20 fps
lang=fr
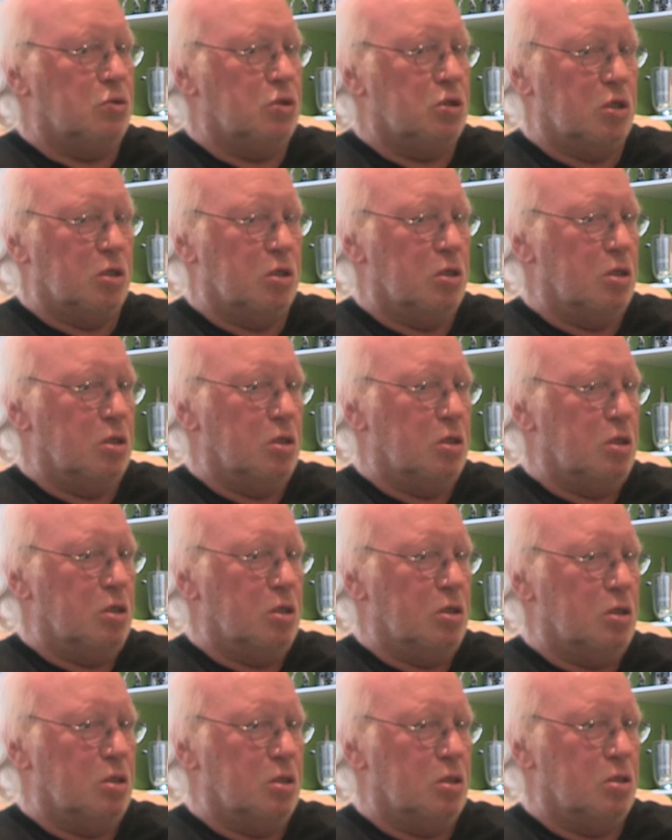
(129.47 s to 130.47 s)
j'ai,
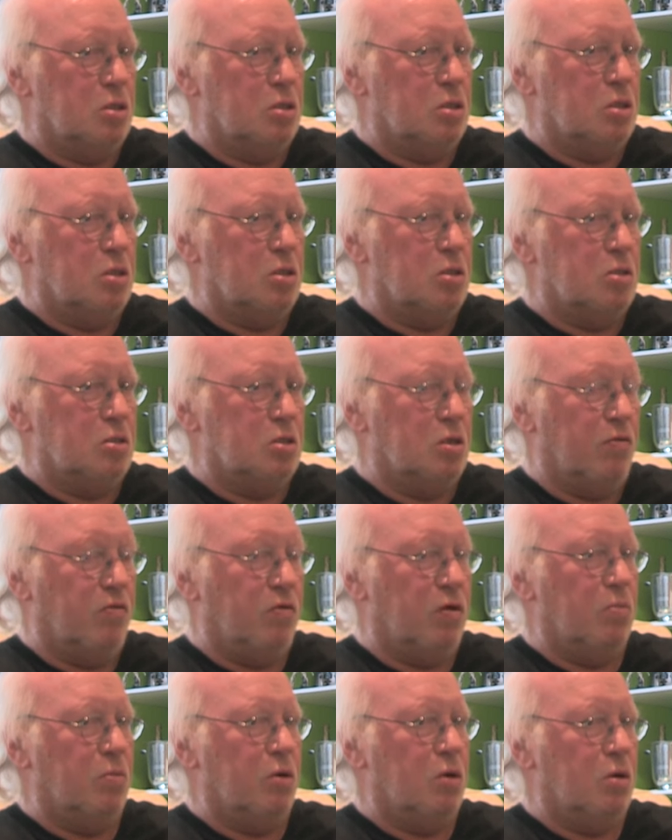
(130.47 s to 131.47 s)
c'est
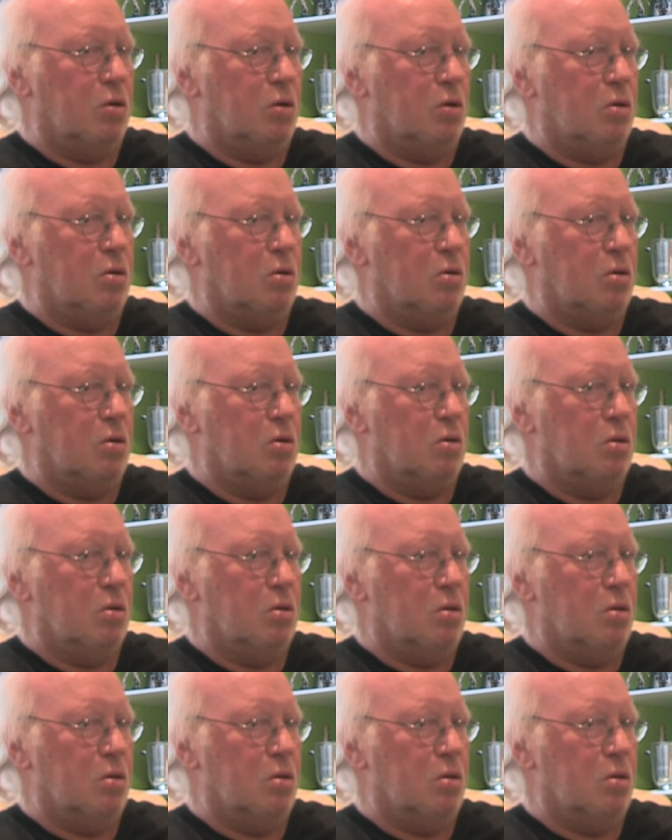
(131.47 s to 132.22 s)
vraiment